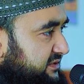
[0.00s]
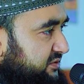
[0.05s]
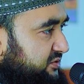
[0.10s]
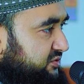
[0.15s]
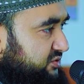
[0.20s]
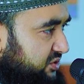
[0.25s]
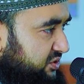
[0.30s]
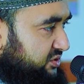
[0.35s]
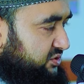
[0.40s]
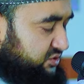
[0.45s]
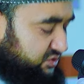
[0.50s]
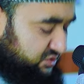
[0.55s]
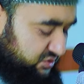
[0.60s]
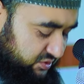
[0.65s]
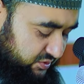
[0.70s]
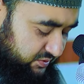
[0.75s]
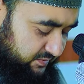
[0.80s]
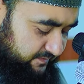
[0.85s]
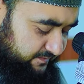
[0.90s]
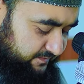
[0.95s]
যে হুজুর অসুস্থ
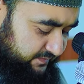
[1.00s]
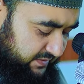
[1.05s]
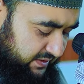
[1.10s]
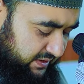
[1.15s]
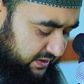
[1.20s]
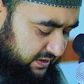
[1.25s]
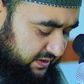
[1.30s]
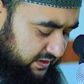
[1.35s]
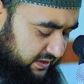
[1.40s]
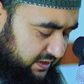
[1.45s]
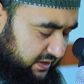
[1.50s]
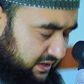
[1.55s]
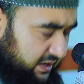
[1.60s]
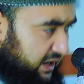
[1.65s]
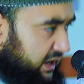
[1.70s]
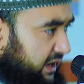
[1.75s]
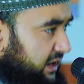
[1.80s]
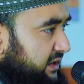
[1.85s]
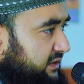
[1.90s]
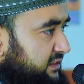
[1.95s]

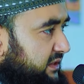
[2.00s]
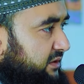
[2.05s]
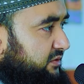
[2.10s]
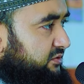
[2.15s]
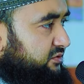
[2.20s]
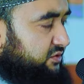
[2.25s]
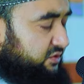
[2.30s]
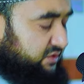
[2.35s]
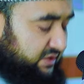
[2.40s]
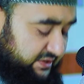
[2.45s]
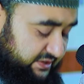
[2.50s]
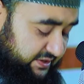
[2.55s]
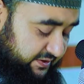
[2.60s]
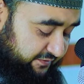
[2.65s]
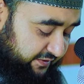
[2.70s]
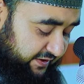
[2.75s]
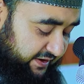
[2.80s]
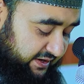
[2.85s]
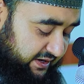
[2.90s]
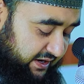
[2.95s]
আল্লাহ তালা হুজুরকে
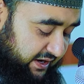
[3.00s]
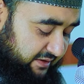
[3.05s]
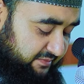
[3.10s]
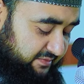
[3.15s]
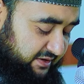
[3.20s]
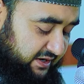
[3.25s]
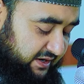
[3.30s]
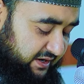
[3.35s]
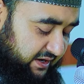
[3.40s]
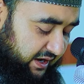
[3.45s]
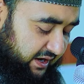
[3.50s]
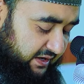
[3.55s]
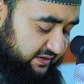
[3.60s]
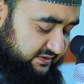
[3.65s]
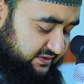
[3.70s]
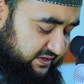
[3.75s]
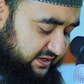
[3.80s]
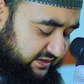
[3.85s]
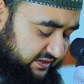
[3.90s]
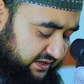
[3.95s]
শিফায় কামিলায়
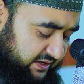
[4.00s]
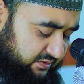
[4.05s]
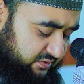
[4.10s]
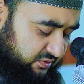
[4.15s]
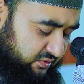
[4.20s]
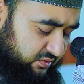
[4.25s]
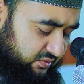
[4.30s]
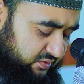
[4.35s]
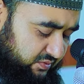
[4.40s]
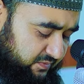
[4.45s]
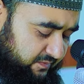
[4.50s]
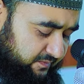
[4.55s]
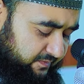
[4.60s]
আজিলা দান করুক